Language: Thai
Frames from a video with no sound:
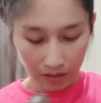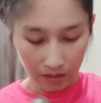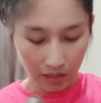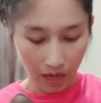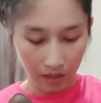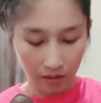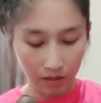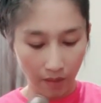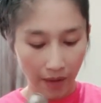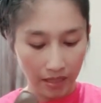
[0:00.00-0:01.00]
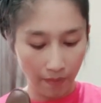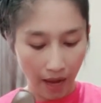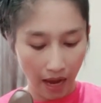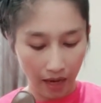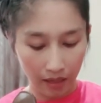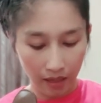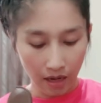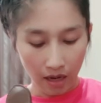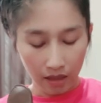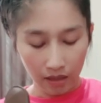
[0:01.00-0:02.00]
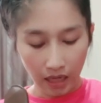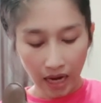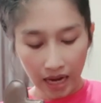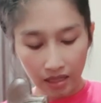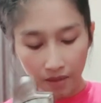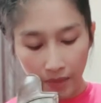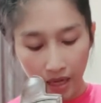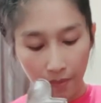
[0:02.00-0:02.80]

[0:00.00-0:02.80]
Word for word: เนี่ยคือสบายๆ หรือถ้าใครที่มี